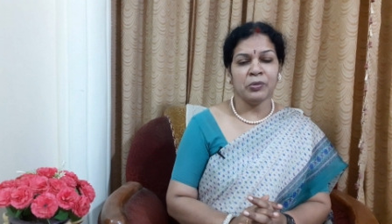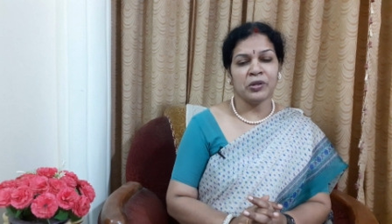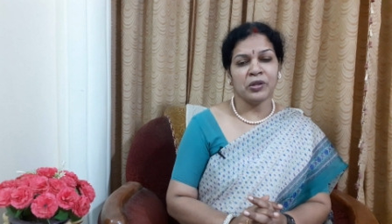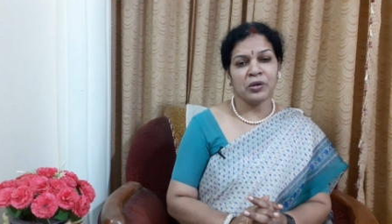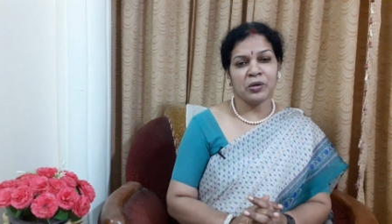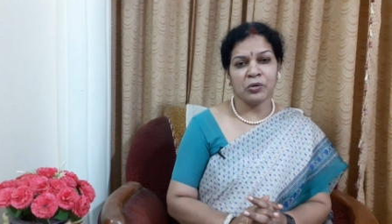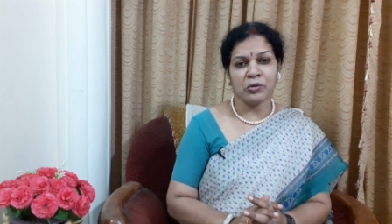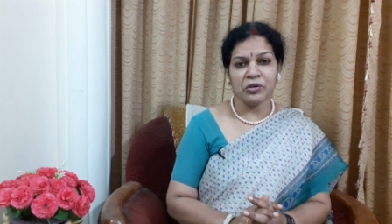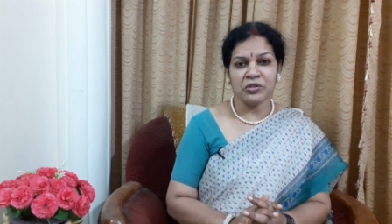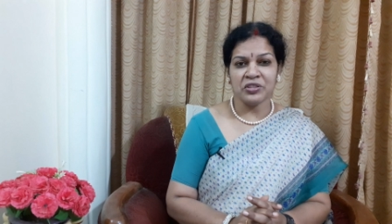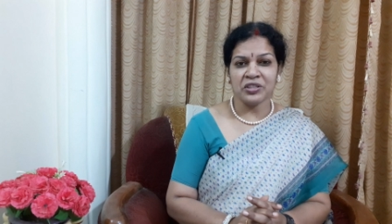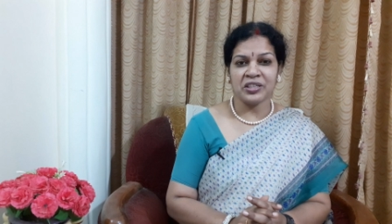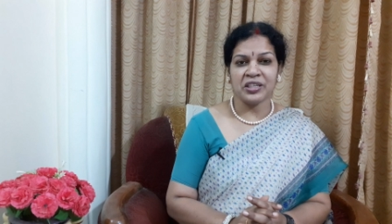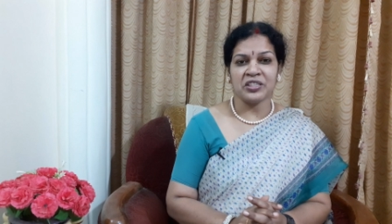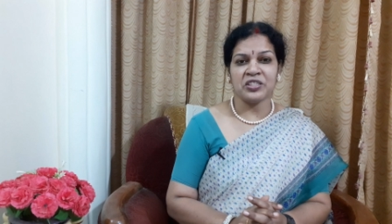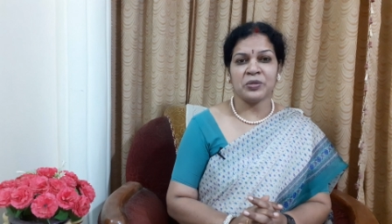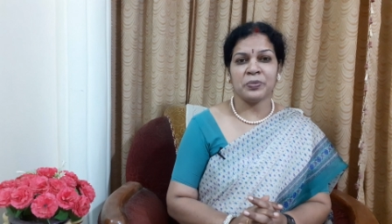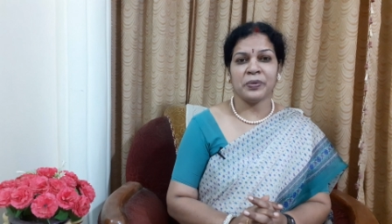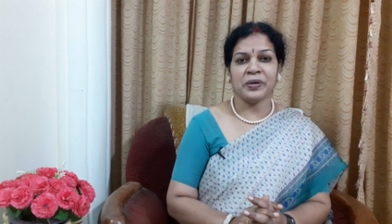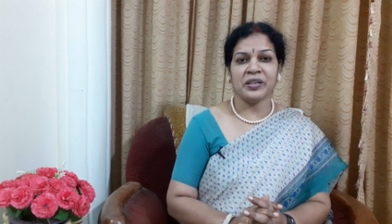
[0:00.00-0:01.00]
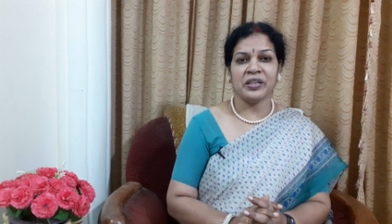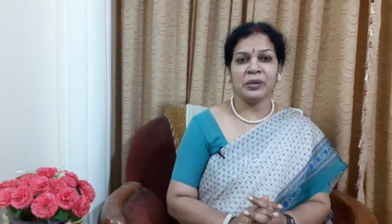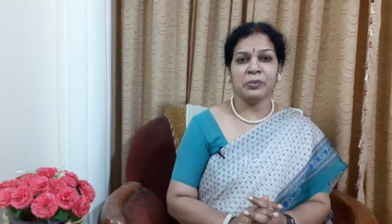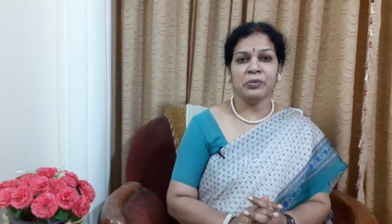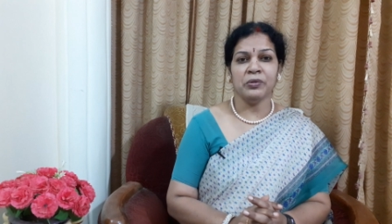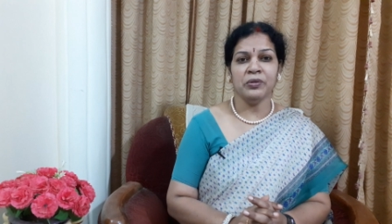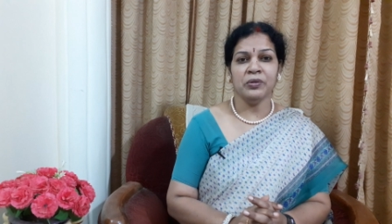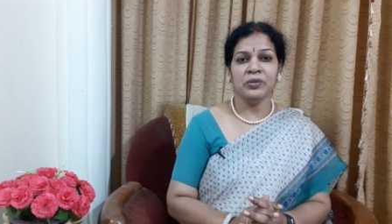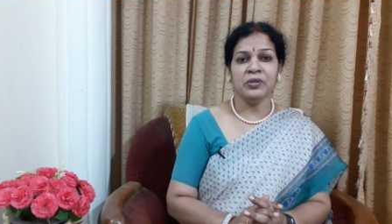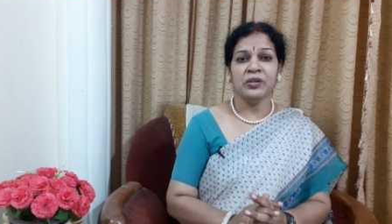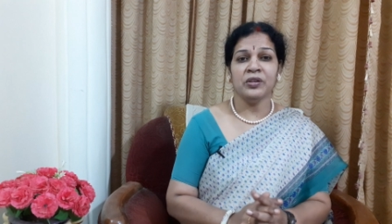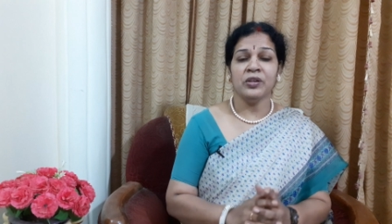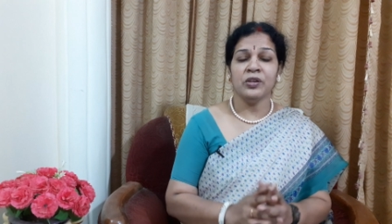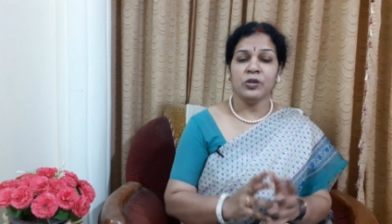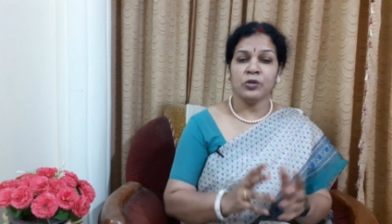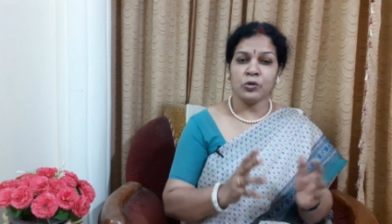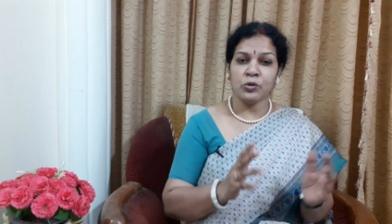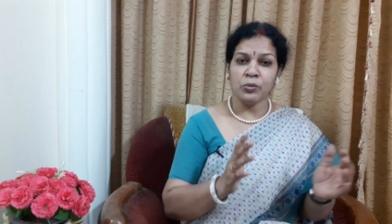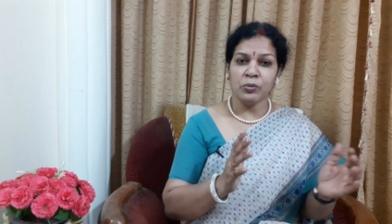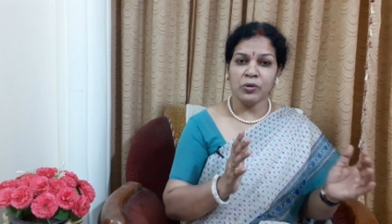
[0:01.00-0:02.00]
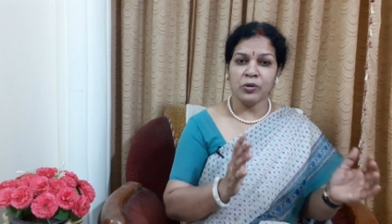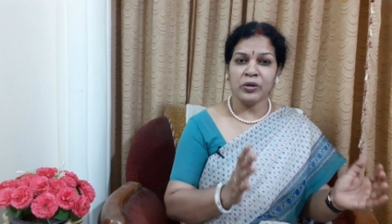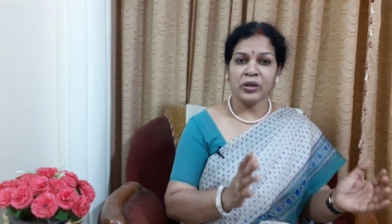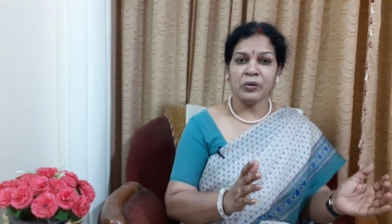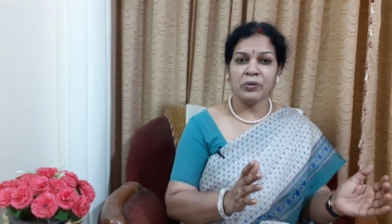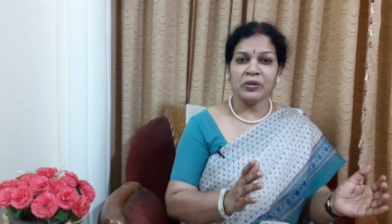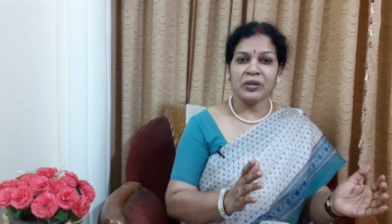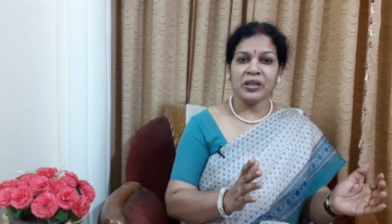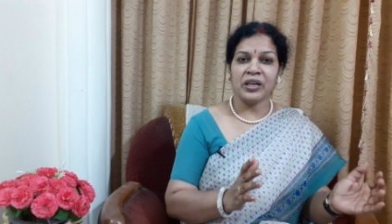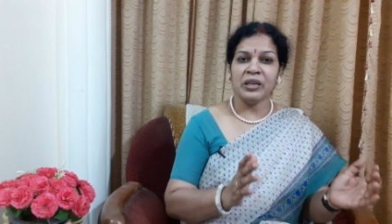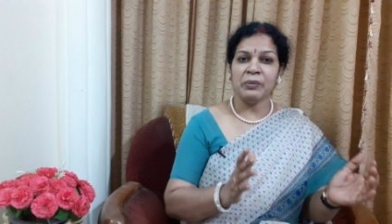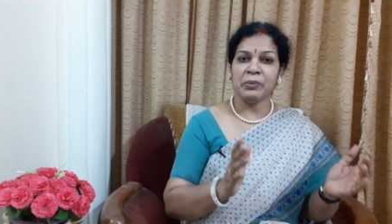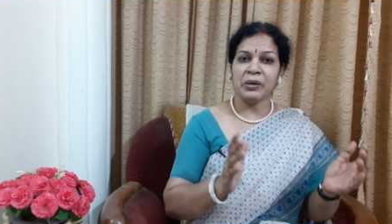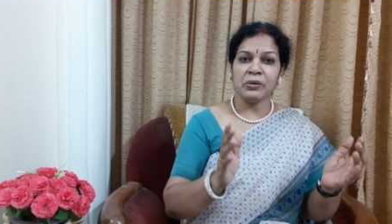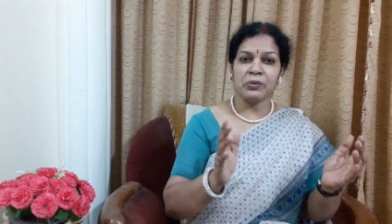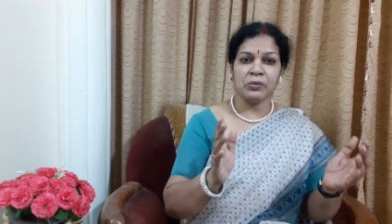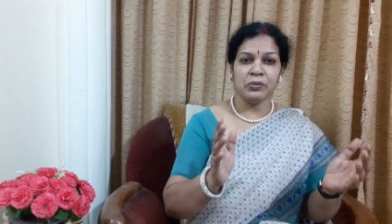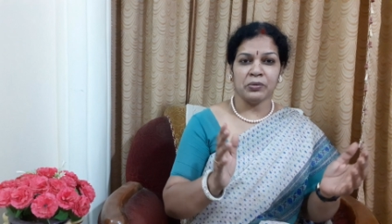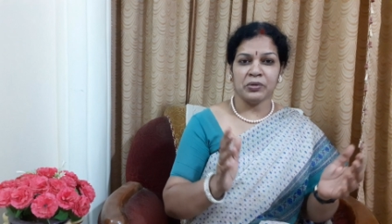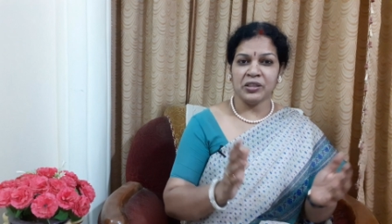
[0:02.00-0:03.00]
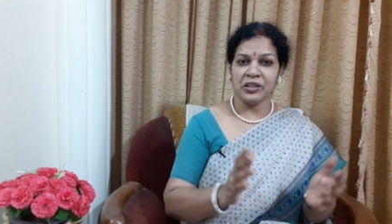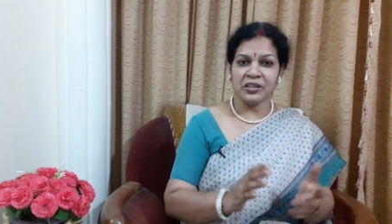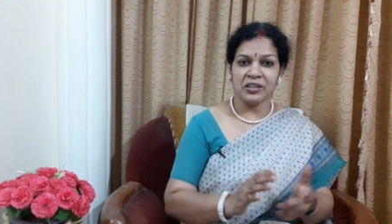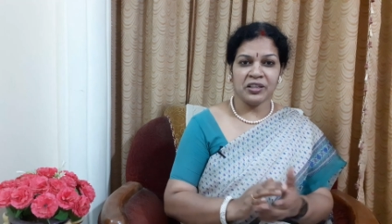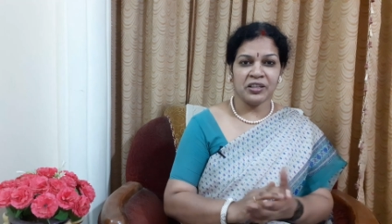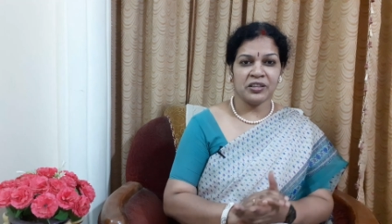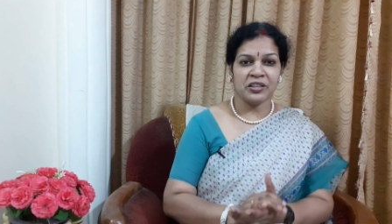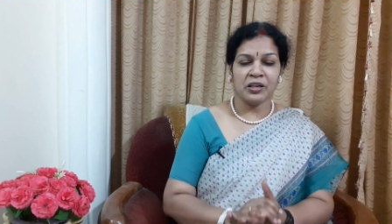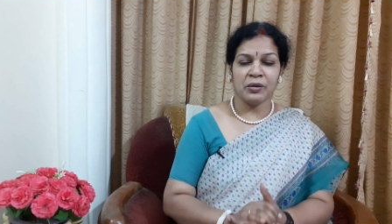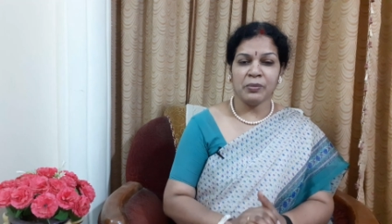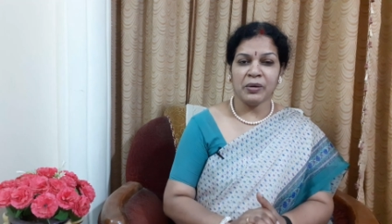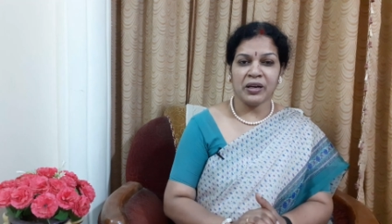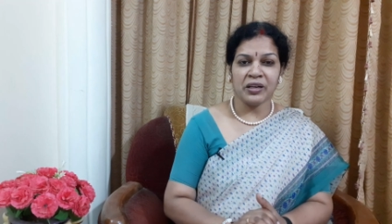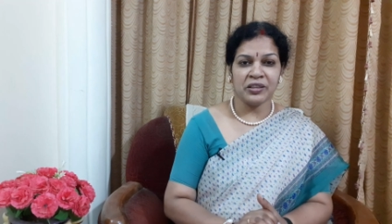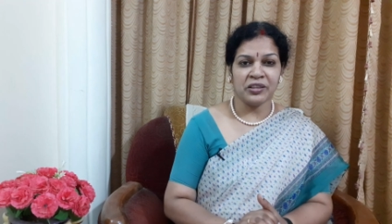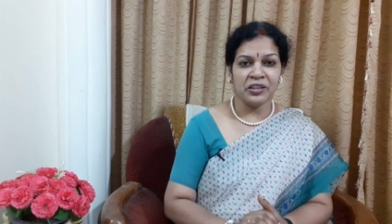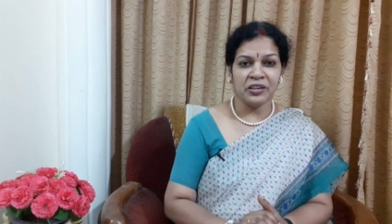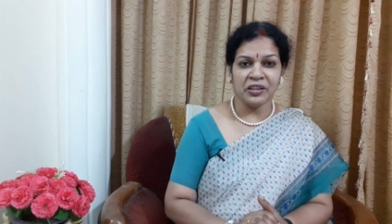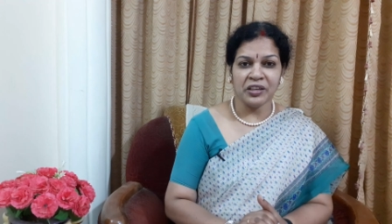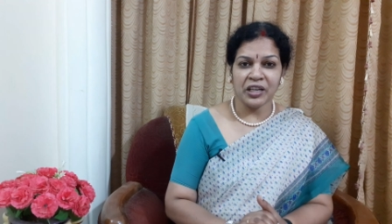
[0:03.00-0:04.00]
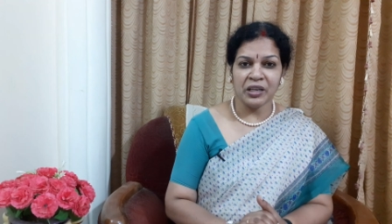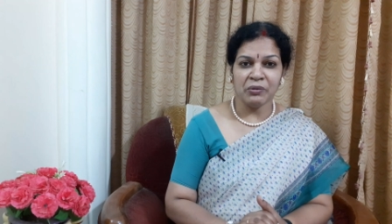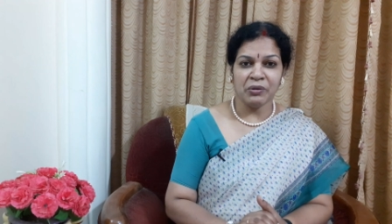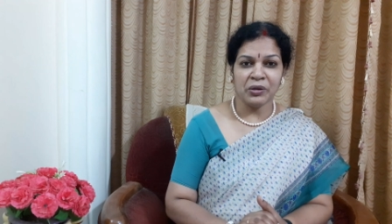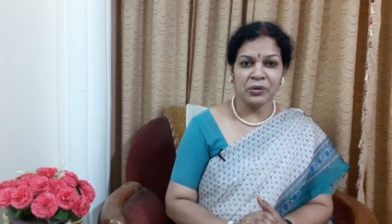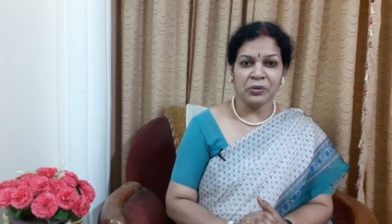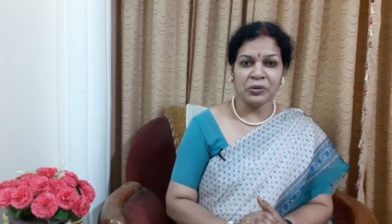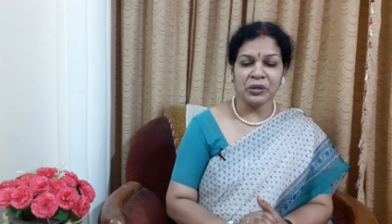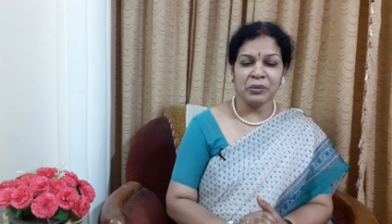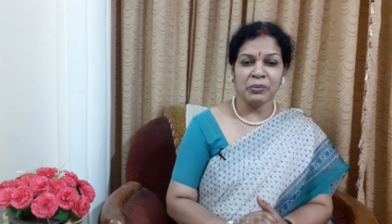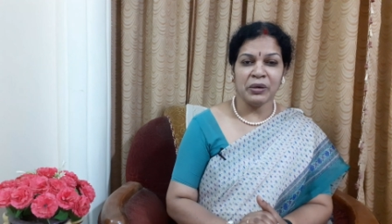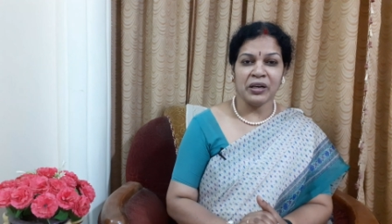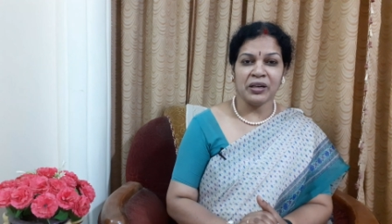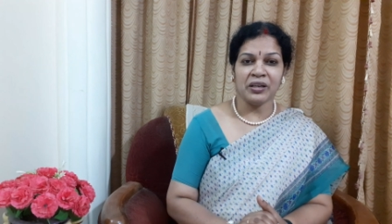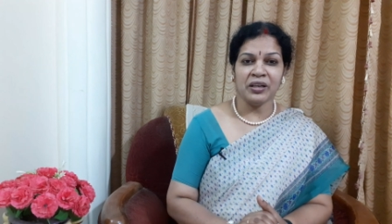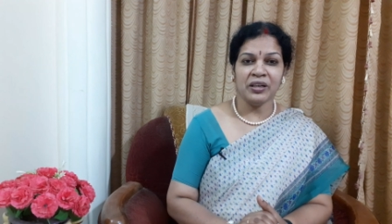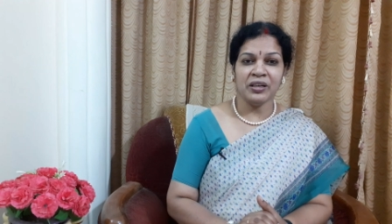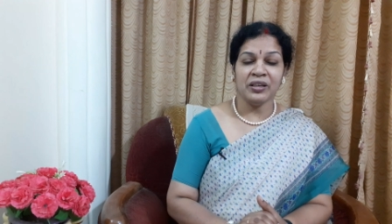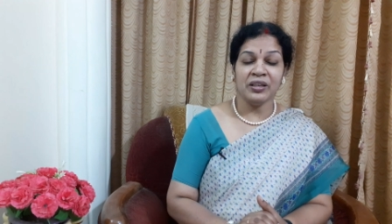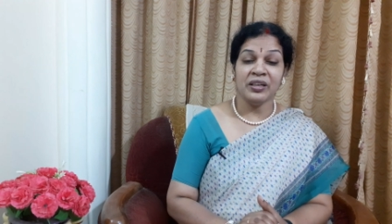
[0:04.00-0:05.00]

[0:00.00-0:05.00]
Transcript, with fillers: మొదట్లో కొంచెం కష్టపడ్డాము రూమ్లోనే ఉండాలి మాకు తీర్థయాత్రలు బాగా తిరిగి అలవాటు ఉంది బాగా